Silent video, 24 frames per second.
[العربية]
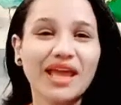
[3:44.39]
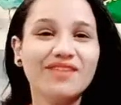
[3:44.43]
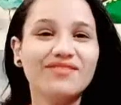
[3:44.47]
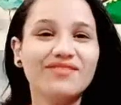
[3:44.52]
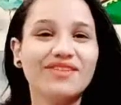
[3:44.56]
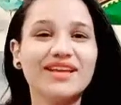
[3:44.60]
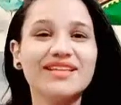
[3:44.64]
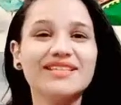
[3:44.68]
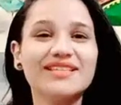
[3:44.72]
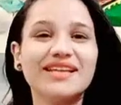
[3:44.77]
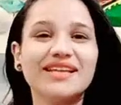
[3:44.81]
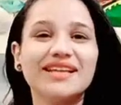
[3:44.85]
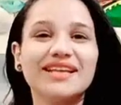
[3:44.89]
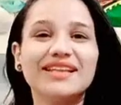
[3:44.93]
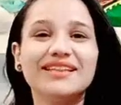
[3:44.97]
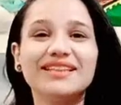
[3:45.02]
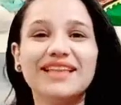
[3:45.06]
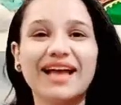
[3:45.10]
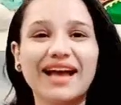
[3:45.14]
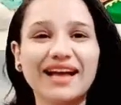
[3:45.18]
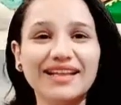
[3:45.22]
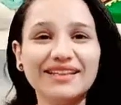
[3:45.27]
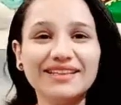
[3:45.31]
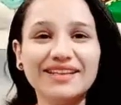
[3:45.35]
فاذا
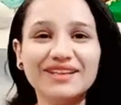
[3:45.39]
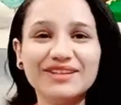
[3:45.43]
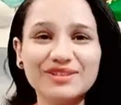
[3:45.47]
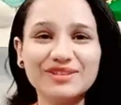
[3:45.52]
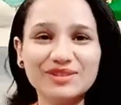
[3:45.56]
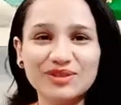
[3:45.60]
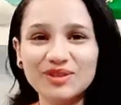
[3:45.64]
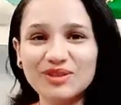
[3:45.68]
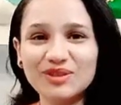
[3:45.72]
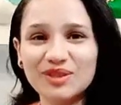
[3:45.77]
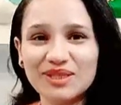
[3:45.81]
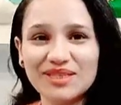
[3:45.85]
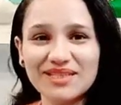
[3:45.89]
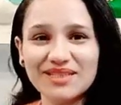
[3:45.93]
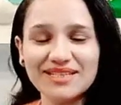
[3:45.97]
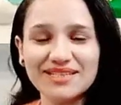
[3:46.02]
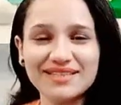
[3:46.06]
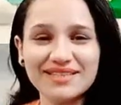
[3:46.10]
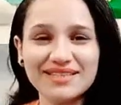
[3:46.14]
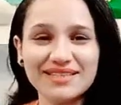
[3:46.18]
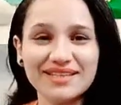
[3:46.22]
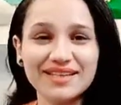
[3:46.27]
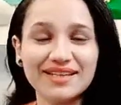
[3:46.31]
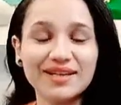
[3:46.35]
انت عندك النقطه دي
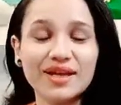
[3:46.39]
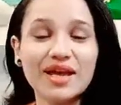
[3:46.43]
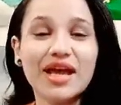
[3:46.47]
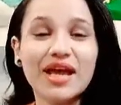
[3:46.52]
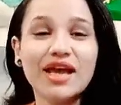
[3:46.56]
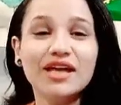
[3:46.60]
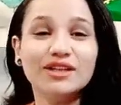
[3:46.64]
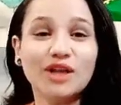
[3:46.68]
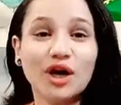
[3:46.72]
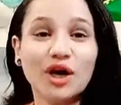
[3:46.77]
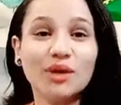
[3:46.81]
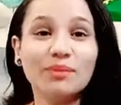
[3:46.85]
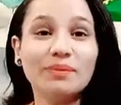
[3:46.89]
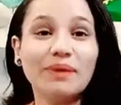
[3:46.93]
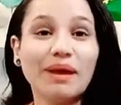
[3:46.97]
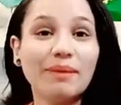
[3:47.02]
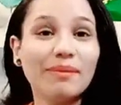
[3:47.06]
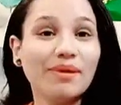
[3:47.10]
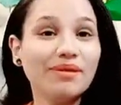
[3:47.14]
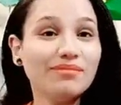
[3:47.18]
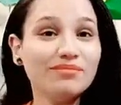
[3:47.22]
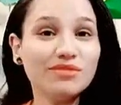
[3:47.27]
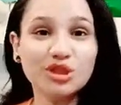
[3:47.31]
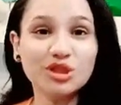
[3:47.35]
كتير طيب
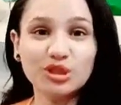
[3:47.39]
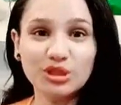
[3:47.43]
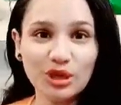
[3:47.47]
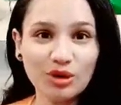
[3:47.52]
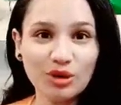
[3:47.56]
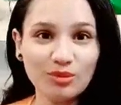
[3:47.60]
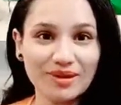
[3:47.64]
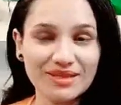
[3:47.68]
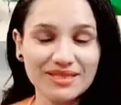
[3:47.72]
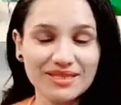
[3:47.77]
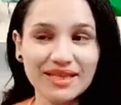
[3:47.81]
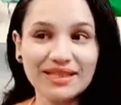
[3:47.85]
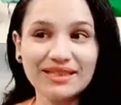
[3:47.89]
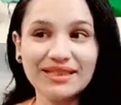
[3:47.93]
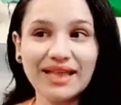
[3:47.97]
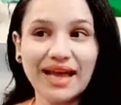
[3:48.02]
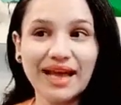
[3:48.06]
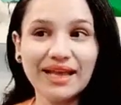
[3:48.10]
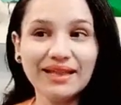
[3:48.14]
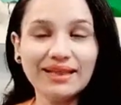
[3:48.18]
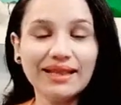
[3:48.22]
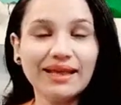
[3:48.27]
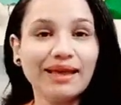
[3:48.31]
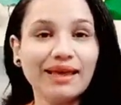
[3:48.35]
كمان مش ده وبس انت
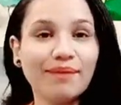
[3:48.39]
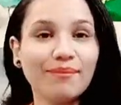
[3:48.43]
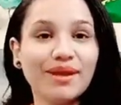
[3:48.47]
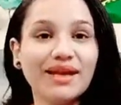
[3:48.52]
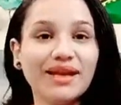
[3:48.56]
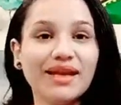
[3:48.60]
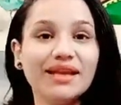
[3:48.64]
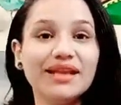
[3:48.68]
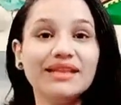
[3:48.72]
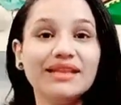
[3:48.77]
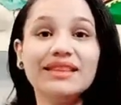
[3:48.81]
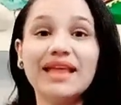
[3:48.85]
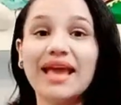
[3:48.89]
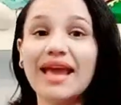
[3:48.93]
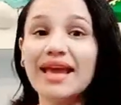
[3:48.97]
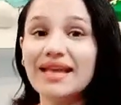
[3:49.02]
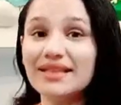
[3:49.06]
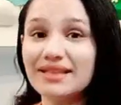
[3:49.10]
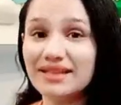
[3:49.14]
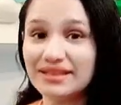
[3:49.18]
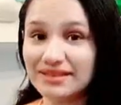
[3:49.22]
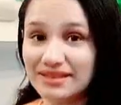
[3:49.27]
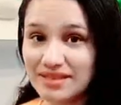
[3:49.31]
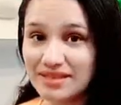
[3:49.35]
عندك كمان ان انت
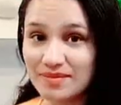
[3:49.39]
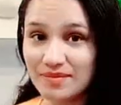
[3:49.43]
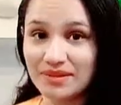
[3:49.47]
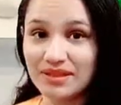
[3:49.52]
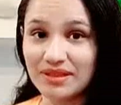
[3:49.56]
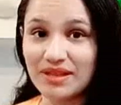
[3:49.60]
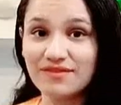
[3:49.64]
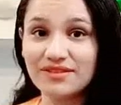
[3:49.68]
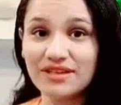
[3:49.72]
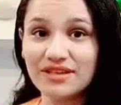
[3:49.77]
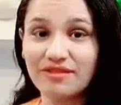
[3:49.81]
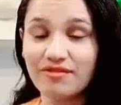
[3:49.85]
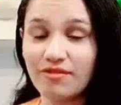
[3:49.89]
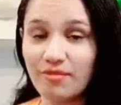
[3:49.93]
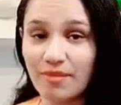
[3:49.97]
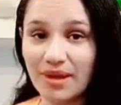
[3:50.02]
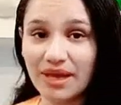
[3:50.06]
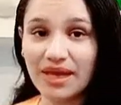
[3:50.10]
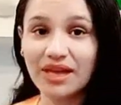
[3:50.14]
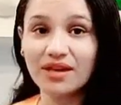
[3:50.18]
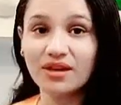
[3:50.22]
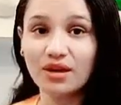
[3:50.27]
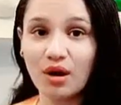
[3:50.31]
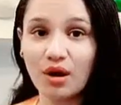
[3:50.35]
قادر تثبت نفسك في
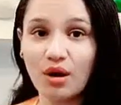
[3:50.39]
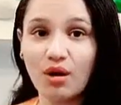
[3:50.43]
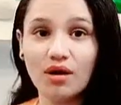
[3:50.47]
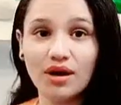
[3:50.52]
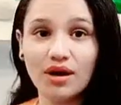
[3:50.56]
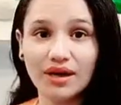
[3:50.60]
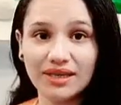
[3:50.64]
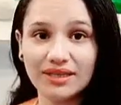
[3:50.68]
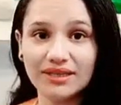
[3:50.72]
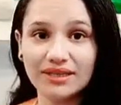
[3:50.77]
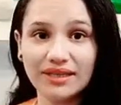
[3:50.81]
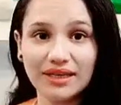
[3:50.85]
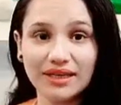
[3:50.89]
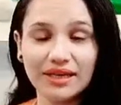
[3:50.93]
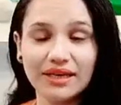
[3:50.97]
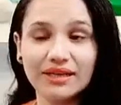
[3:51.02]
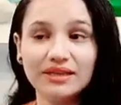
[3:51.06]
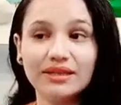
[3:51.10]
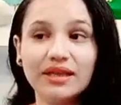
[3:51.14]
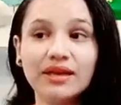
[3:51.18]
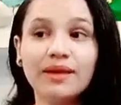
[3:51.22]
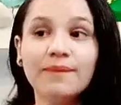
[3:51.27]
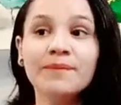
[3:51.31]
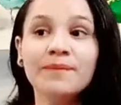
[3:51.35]
مكانه قويه جدا
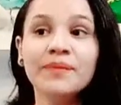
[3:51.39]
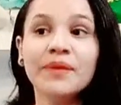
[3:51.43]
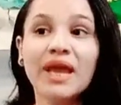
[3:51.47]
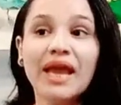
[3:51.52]
جدا